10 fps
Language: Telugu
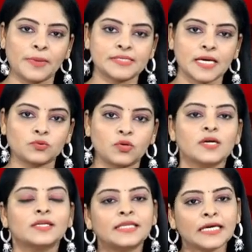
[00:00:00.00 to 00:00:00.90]
చెప్పేశారు
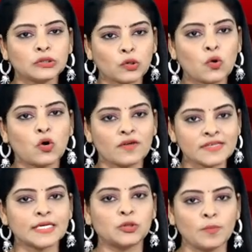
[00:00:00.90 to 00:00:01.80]
దీంతో గొడవ
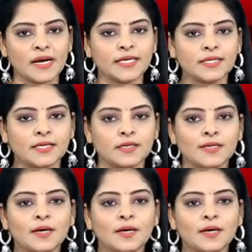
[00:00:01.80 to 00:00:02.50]
సద్దుమడిగింది